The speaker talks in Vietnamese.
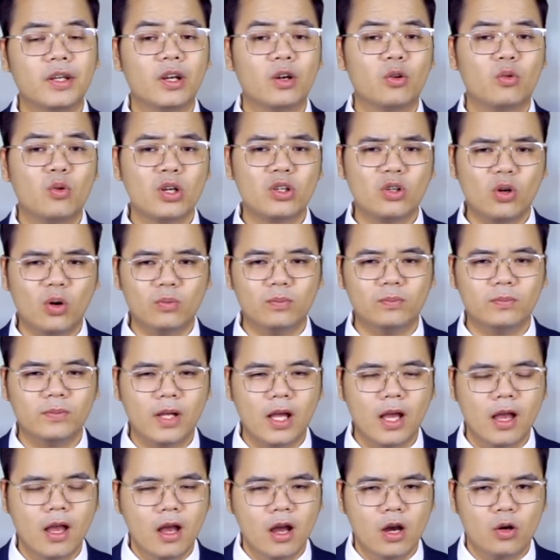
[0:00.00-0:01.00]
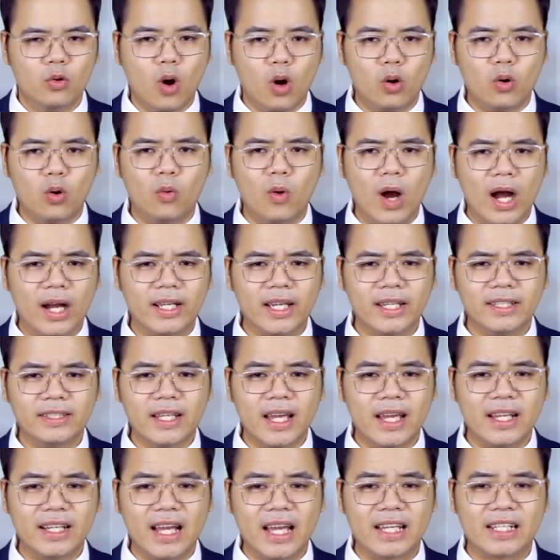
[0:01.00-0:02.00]
Cuối cùng, cuộc khủng hoảng kinh
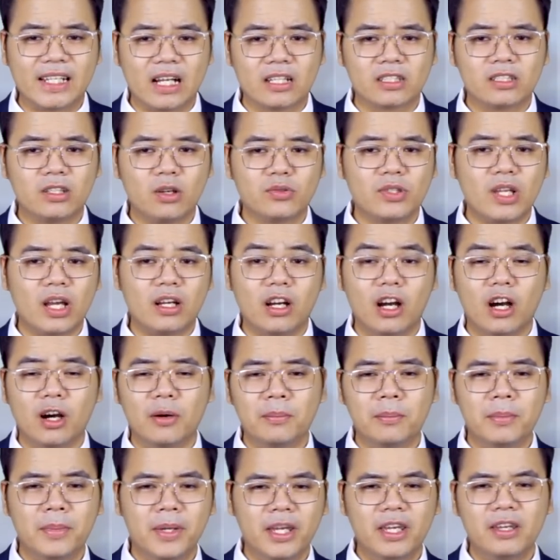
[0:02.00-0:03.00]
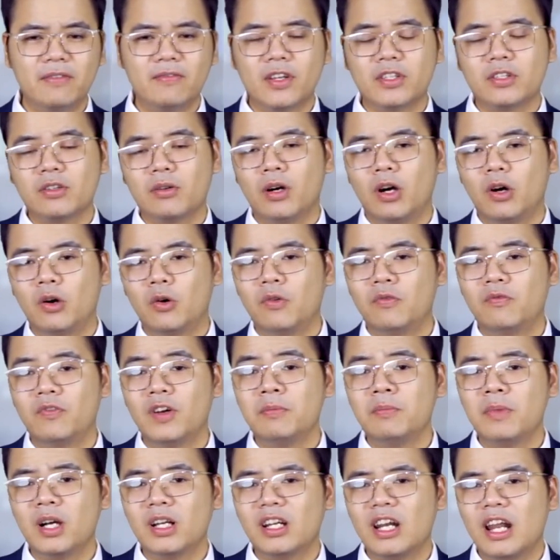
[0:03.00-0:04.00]
tế ngày càng sâu sắc ở Mỹ và châu Âu với
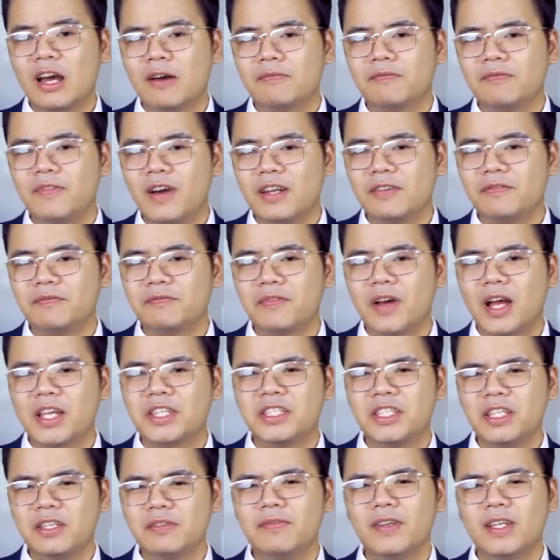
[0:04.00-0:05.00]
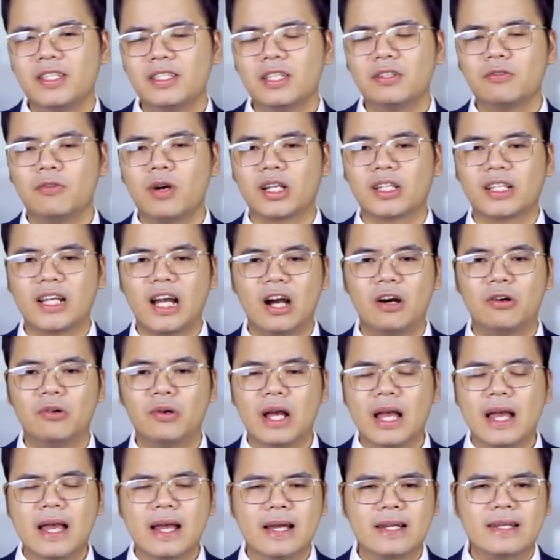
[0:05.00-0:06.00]
mức lạm phát và chi phí sinh hoạt cao
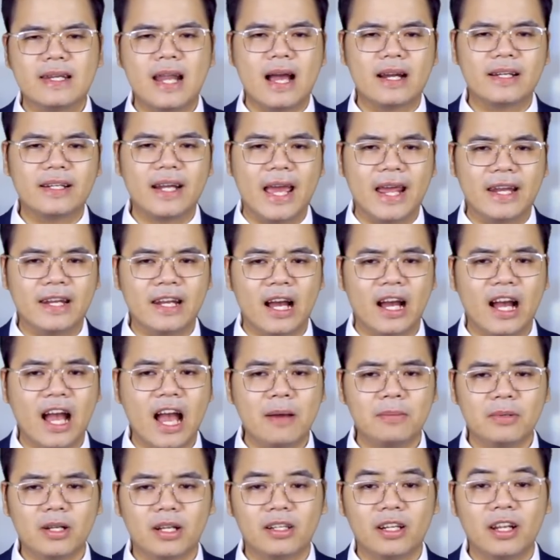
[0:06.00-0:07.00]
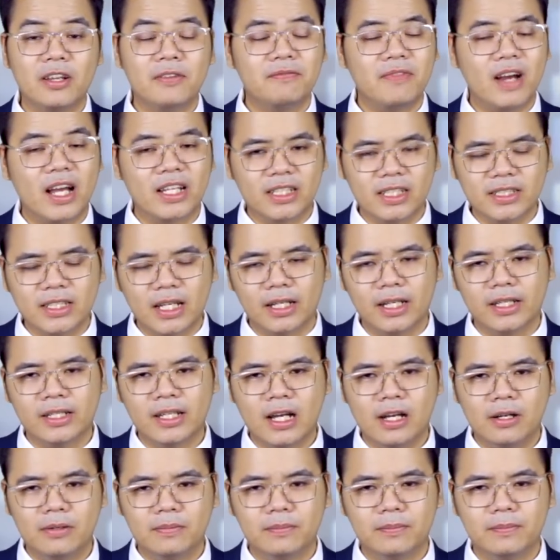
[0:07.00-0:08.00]
đang đè nặng áp lực lên vai các nhà lãnh
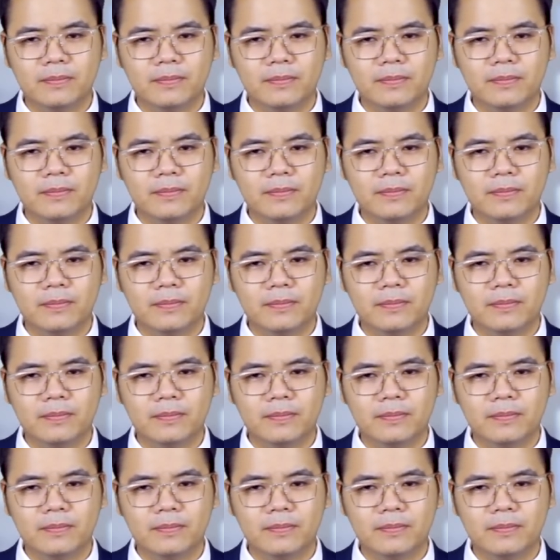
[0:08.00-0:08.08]
đạo.